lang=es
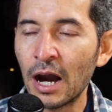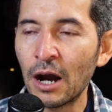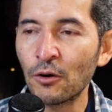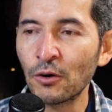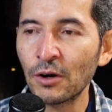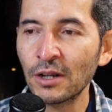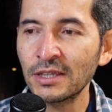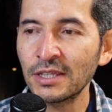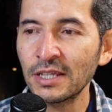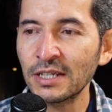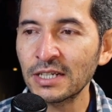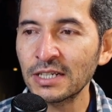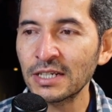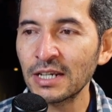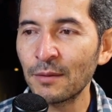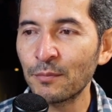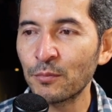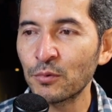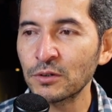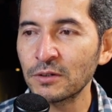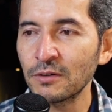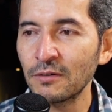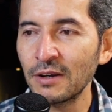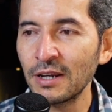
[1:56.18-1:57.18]
Ahora tienes la
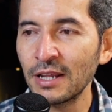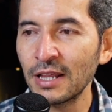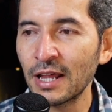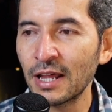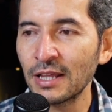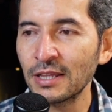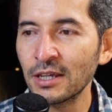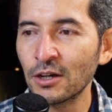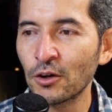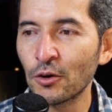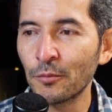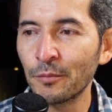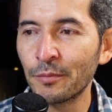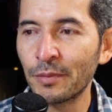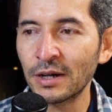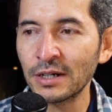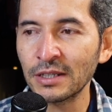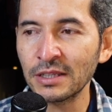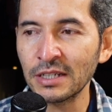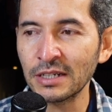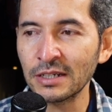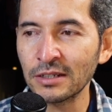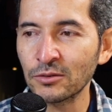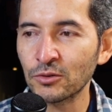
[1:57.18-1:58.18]
posibilidad de
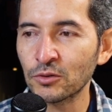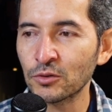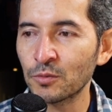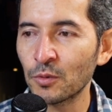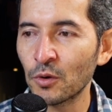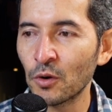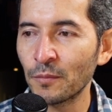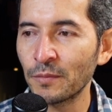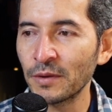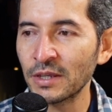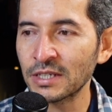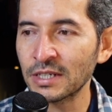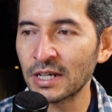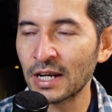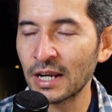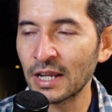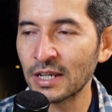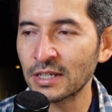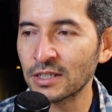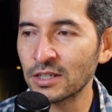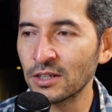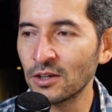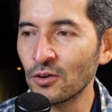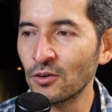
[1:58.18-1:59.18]
compartir tus propias
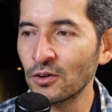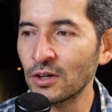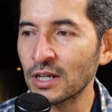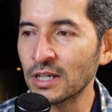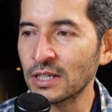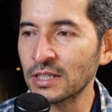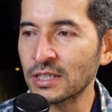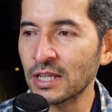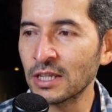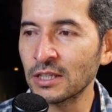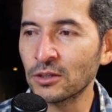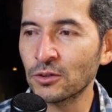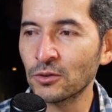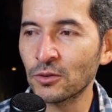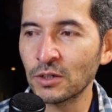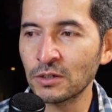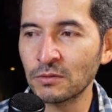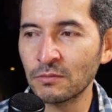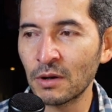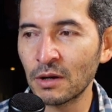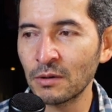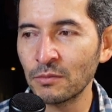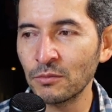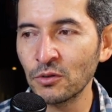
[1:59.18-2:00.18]
creaciones dentro de
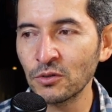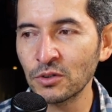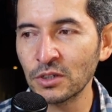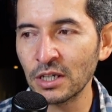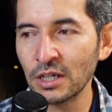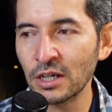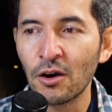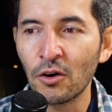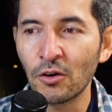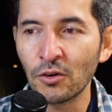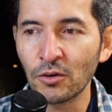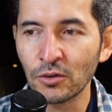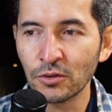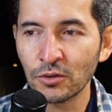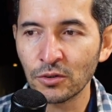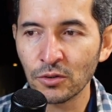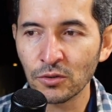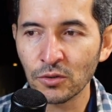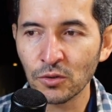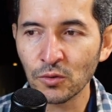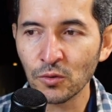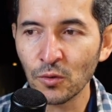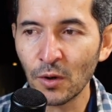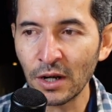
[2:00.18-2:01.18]
Smart Music con
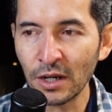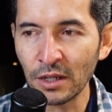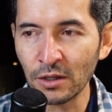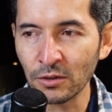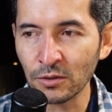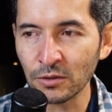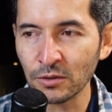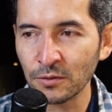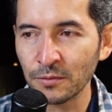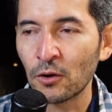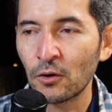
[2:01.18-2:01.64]
otros usuarios.